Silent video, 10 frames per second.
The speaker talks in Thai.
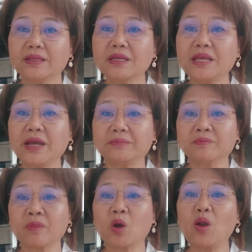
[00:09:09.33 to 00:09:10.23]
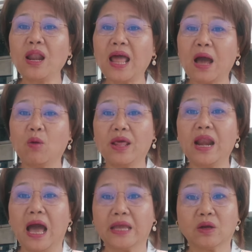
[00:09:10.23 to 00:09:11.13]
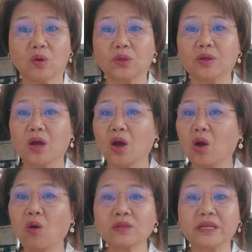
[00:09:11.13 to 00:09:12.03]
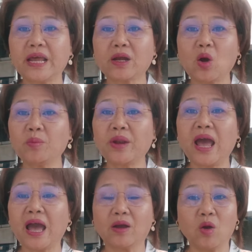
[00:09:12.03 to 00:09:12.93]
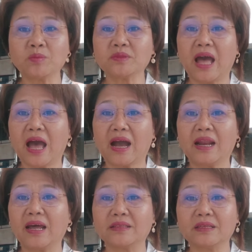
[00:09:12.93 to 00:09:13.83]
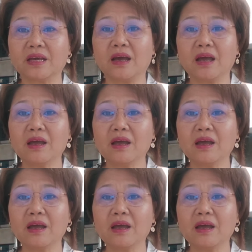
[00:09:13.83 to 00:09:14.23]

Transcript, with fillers: ทีเนี้ยคนลาวหลายๆ คนคงจะได้ก้มหน้าก้มตากันละทีเนี้ย